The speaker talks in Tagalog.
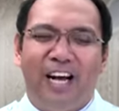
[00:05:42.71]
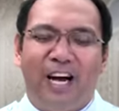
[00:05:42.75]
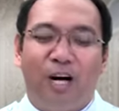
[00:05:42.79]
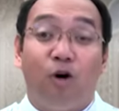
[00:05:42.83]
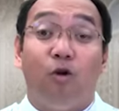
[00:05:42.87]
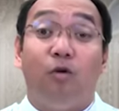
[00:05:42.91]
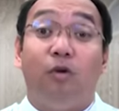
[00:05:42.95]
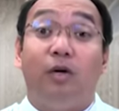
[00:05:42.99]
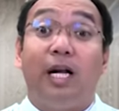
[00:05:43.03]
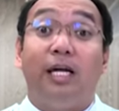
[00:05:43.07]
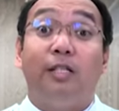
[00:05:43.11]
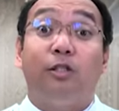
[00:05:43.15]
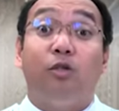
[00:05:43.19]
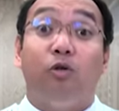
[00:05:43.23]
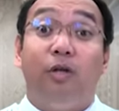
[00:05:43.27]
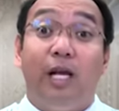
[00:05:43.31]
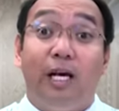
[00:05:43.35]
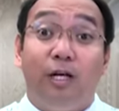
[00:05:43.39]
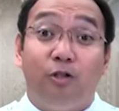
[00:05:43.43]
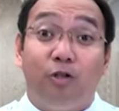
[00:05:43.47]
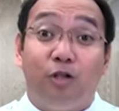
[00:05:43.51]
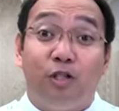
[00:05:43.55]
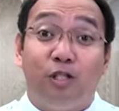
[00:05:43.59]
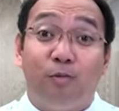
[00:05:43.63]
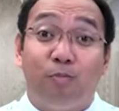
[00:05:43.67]

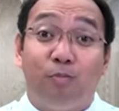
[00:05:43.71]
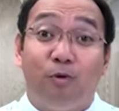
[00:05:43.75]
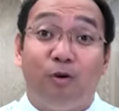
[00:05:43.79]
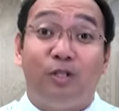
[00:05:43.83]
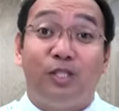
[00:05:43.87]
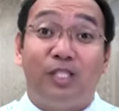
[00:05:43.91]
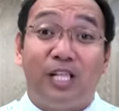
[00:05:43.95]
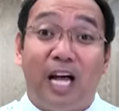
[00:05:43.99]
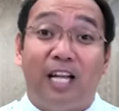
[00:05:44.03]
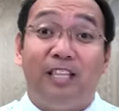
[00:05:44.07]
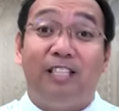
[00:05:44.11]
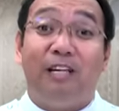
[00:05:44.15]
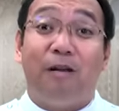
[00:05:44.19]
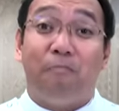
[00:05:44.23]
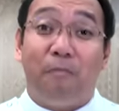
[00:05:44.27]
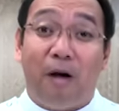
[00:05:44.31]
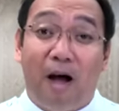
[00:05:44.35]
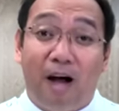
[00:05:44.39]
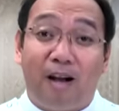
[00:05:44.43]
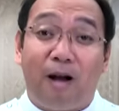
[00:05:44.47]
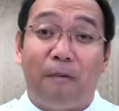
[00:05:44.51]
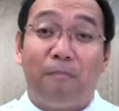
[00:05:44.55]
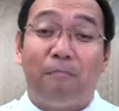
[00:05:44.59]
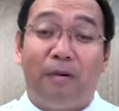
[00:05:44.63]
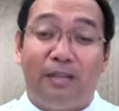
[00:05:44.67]
Congratulations po sa ating
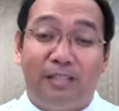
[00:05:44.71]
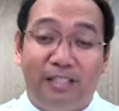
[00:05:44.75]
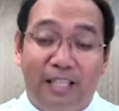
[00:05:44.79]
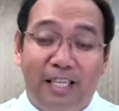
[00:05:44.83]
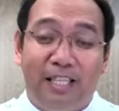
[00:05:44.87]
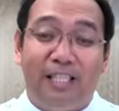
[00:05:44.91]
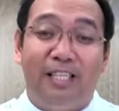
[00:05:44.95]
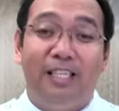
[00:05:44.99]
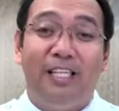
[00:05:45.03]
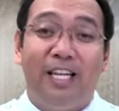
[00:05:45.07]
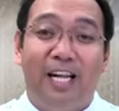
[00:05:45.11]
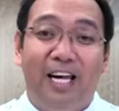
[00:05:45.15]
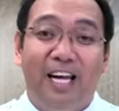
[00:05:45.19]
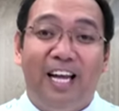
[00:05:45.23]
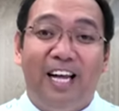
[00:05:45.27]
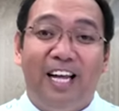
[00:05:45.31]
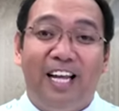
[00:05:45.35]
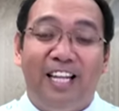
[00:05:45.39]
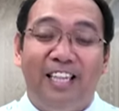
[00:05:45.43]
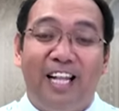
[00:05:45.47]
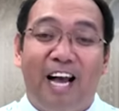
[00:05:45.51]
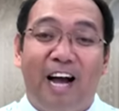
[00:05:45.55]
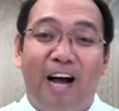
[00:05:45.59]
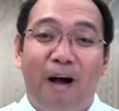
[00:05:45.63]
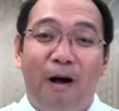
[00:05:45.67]
mga kapatid
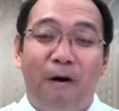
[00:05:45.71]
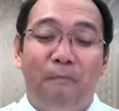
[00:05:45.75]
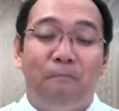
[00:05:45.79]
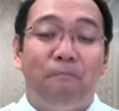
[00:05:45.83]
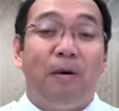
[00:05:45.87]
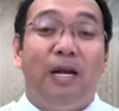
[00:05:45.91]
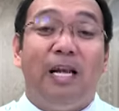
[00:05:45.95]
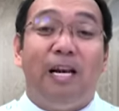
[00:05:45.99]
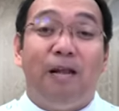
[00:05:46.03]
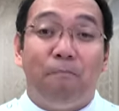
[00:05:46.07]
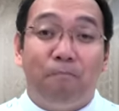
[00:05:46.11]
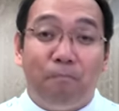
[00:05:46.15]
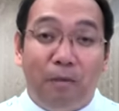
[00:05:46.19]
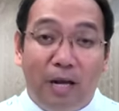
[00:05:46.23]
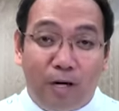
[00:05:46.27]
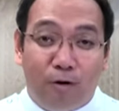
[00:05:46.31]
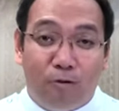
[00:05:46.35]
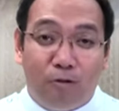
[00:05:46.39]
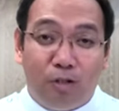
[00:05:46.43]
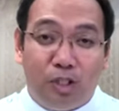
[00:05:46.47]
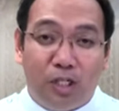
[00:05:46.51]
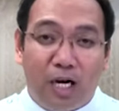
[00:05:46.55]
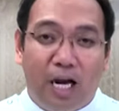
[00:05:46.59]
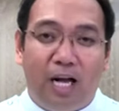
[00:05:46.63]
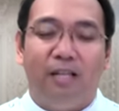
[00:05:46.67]
na Pilipino
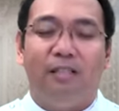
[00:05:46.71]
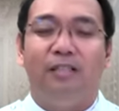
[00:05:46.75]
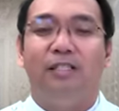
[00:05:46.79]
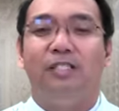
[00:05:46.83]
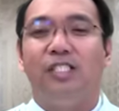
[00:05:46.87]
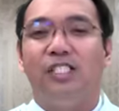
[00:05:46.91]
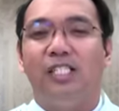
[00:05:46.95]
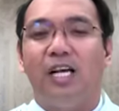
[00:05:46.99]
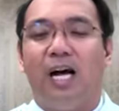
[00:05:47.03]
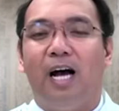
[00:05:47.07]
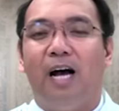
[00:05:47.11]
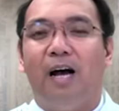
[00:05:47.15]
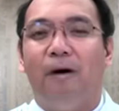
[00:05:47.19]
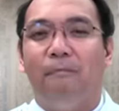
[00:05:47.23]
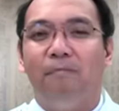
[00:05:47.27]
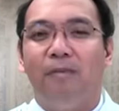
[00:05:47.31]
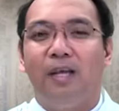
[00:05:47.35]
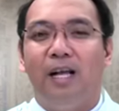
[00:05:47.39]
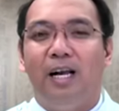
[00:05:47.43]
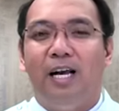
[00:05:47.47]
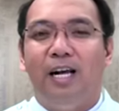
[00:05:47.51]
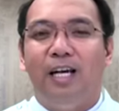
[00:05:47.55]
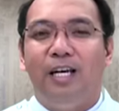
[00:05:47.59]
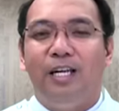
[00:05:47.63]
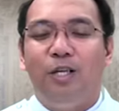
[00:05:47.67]
dyan sa
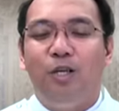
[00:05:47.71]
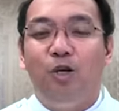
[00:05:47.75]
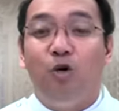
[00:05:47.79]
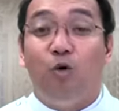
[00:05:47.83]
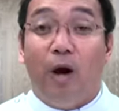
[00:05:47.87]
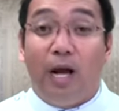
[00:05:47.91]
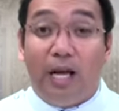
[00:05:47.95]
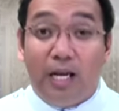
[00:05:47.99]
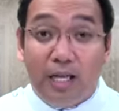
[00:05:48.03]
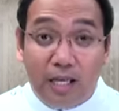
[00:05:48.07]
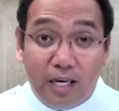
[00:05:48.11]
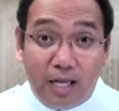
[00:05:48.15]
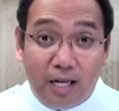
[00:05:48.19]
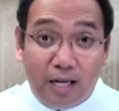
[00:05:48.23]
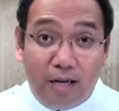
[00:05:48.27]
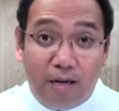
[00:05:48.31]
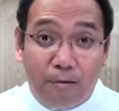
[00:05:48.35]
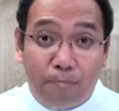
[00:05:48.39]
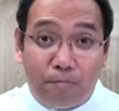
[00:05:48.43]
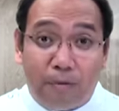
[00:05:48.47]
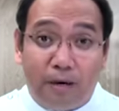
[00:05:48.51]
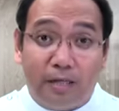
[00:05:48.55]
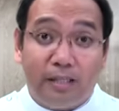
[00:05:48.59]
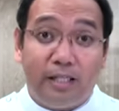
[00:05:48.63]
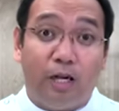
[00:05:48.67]

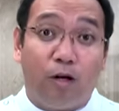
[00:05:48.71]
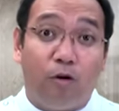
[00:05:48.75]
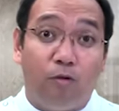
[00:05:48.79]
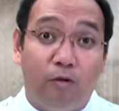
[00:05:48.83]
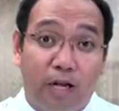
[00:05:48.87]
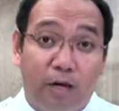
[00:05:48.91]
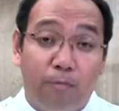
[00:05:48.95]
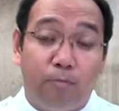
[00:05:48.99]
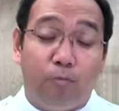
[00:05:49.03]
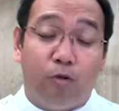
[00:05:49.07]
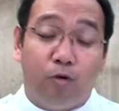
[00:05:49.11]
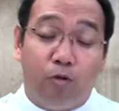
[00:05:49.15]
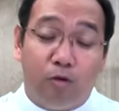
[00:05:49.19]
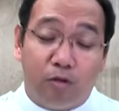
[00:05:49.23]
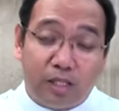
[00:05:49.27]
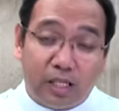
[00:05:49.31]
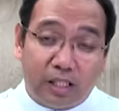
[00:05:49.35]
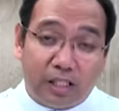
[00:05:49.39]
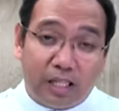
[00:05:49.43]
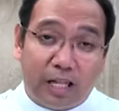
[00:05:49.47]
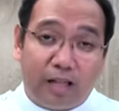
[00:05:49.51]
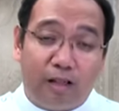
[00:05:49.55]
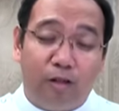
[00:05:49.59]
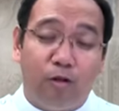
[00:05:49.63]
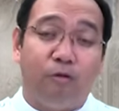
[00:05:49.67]
UAE, particular po doon sa
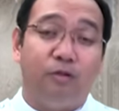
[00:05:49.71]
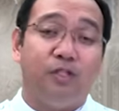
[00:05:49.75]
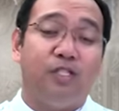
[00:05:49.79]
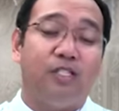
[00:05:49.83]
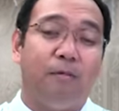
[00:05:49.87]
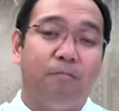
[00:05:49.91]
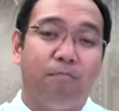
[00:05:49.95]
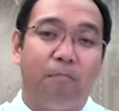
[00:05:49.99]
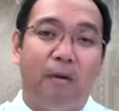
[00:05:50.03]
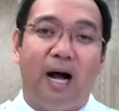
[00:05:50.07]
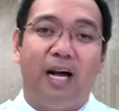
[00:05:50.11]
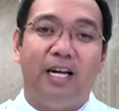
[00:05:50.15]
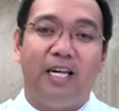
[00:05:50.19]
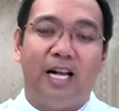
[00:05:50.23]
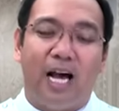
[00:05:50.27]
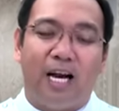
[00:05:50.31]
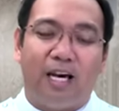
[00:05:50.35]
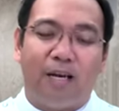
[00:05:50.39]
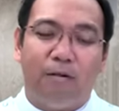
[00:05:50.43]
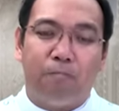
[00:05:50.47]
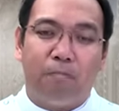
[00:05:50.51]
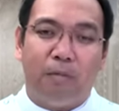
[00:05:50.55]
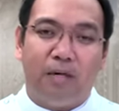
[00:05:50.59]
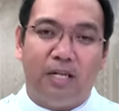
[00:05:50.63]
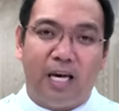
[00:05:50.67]
tatlong simbahan na
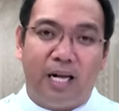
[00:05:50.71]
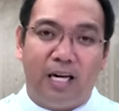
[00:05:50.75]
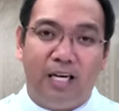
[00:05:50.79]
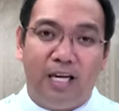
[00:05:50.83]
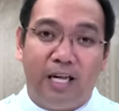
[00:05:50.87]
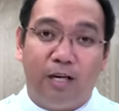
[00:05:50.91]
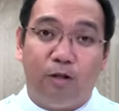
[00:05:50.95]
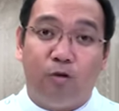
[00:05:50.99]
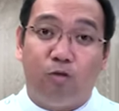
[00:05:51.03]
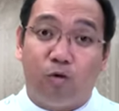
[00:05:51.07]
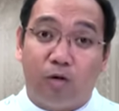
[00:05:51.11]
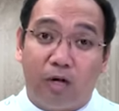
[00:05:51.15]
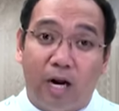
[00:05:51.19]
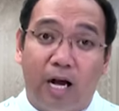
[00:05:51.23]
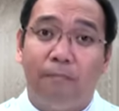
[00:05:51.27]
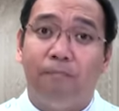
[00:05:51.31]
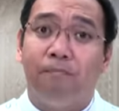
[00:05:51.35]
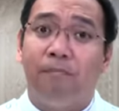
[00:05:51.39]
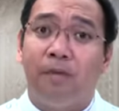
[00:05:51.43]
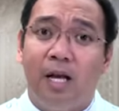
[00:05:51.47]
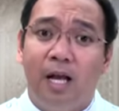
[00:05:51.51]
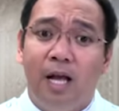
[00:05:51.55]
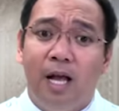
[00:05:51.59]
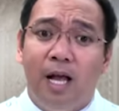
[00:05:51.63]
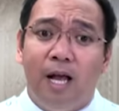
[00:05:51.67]
aking pinaglingkuran,
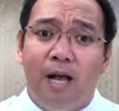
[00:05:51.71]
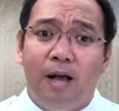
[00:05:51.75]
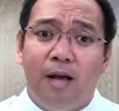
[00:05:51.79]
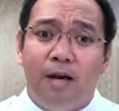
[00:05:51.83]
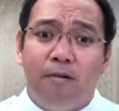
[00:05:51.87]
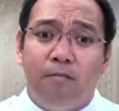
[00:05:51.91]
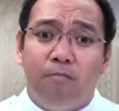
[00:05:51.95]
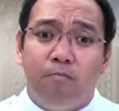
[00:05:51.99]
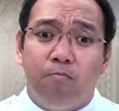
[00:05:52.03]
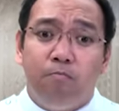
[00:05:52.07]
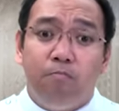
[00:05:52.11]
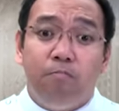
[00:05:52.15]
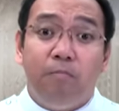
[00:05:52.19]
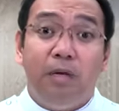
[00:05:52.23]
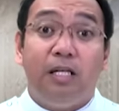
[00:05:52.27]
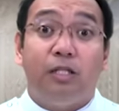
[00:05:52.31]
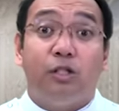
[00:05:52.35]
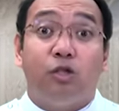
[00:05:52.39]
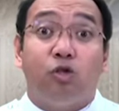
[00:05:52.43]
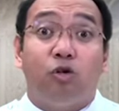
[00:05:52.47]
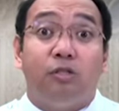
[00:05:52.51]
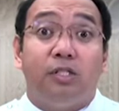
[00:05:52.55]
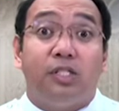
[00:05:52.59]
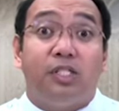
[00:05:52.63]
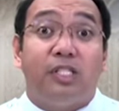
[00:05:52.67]

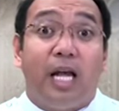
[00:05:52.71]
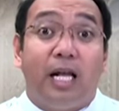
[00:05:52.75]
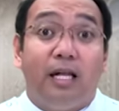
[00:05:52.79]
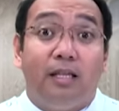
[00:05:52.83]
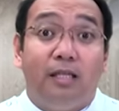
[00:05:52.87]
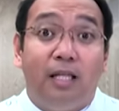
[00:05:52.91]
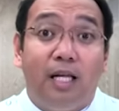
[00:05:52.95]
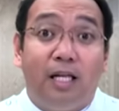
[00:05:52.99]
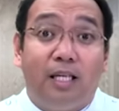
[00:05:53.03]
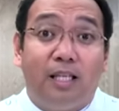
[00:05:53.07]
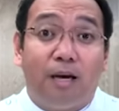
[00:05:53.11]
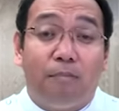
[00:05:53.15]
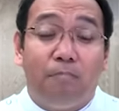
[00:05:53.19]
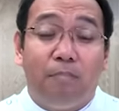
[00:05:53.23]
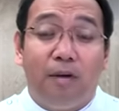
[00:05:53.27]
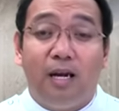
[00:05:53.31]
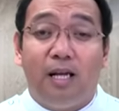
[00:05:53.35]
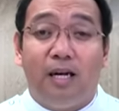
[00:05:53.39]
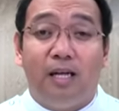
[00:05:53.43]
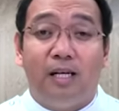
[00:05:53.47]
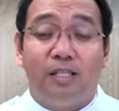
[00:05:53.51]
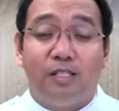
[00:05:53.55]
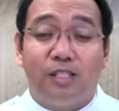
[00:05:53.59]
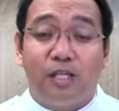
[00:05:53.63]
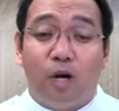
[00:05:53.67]
mission sending
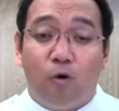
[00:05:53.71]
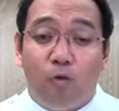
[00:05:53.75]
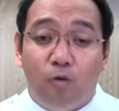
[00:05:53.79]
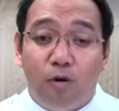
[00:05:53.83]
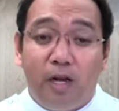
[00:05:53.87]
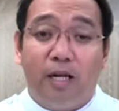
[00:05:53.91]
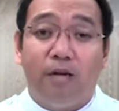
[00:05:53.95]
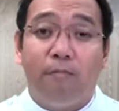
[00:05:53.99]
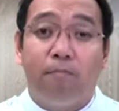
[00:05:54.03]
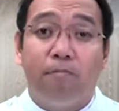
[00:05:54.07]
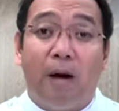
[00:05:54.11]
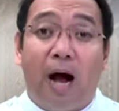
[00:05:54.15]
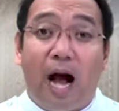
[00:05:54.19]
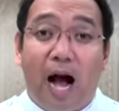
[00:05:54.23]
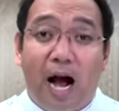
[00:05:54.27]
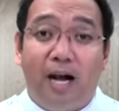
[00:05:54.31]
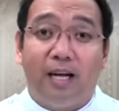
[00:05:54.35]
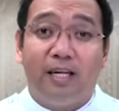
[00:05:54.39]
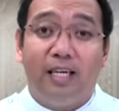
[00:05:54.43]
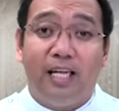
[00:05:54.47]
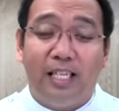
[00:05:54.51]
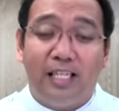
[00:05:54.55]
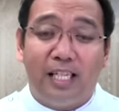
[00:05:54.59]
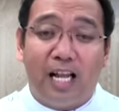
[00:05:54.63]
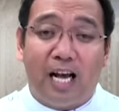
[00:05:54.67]
kami sa huling
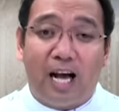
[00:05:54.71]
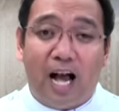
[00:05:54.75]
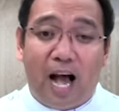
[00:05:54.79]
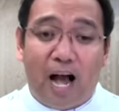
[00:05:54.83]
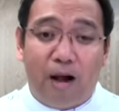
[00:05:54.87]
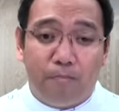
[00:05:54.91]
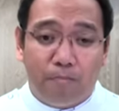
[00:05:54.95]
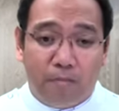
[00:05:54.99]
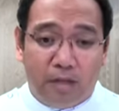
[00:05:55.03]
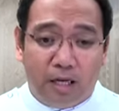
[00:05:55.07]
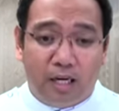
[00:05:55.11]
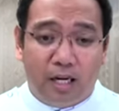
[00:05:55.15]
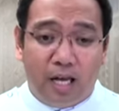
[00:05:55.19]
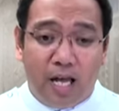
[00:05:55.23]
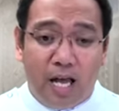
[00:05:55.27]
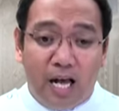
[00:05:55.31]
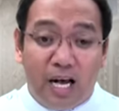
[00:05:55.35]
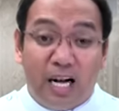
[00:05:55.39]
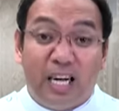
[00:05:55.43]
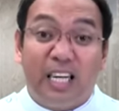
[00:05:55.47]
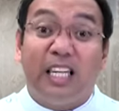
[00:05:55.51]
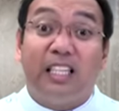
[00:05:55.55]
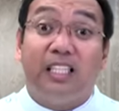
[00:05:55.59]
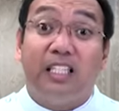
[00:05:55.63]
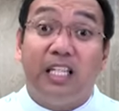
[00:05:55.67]
bahagi ng aming
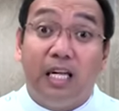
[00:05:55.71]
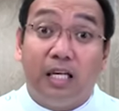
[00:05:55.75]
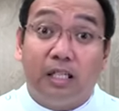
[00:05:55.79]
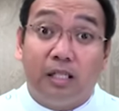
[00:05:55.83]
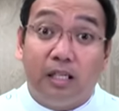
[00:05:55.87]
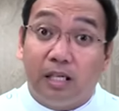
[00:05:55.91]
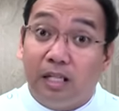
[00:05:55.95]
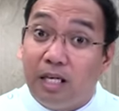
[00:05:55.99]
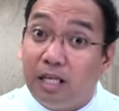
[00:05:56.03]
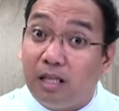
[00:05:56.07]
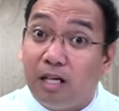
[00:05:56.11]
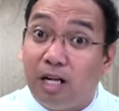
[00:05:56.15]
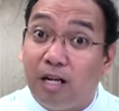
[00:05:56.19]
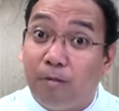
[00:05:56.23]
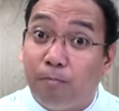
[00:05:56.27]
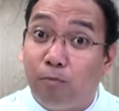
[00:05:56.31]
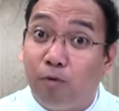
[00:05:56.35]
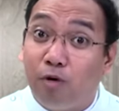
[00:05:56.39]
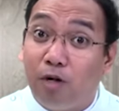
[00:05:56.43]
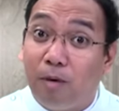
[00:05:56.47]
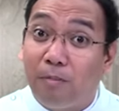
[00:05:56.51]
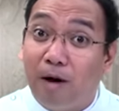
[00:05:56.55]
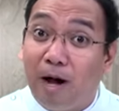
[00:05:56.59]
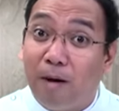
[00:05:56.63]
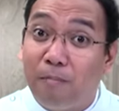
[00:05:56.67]
retreat. Retreat
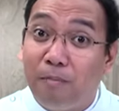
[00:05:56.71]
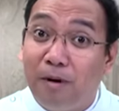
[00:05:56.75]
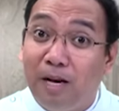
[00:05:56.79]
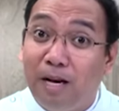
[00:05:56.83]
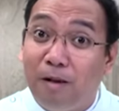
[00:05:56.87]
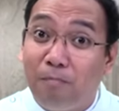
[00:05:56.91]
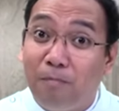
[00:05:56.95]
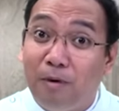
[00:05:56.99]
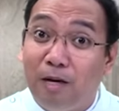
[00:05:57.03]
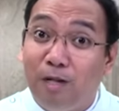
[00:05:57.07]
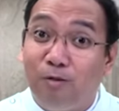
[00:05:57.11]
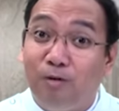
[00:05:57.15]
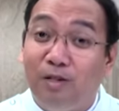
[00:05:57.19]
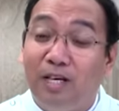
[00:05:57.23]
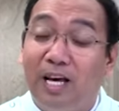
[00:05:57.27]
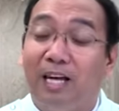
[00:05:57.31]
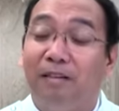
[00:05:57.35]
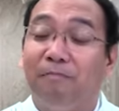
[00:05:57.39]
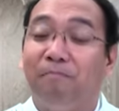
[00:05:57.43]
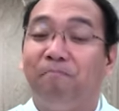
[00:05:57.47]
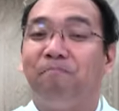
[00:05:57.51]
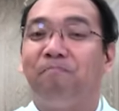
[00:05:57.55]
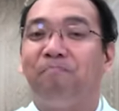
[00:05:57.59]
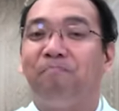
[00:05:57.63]
po ng mga Pilipino yan.